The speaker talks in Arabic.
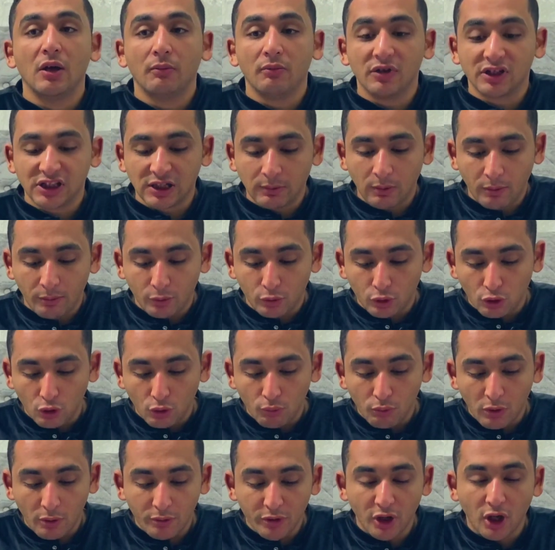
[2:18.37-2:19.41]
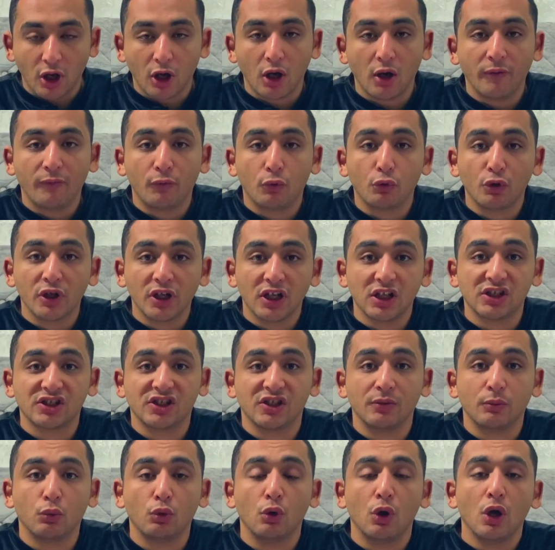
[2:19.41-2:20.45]
بسبب ان هم بيعرفوا
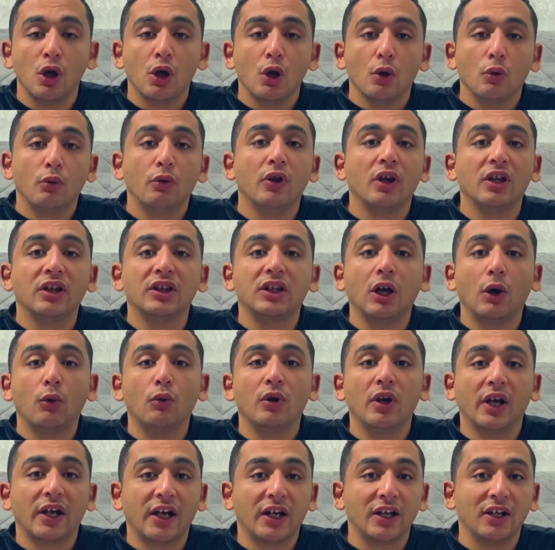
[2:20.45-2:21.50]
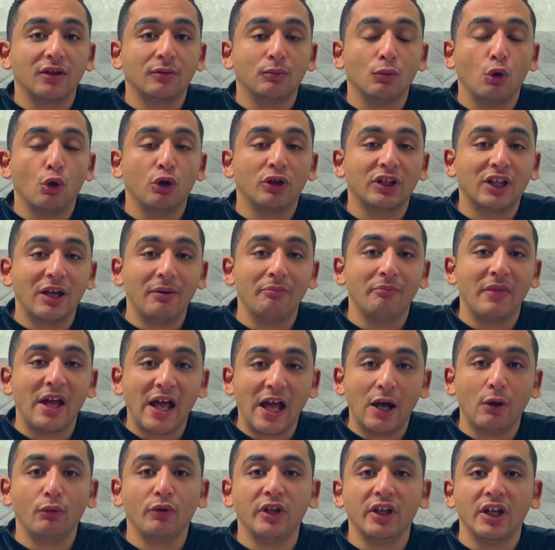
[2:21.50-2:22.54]
يحسبوا والدولة كانت مهتمة
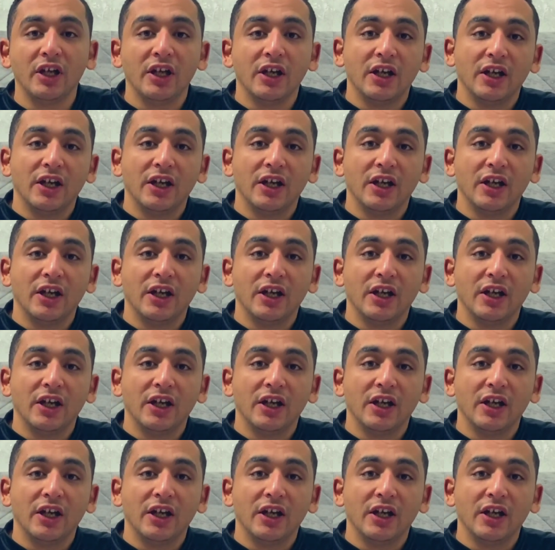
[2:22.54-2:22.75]
قوي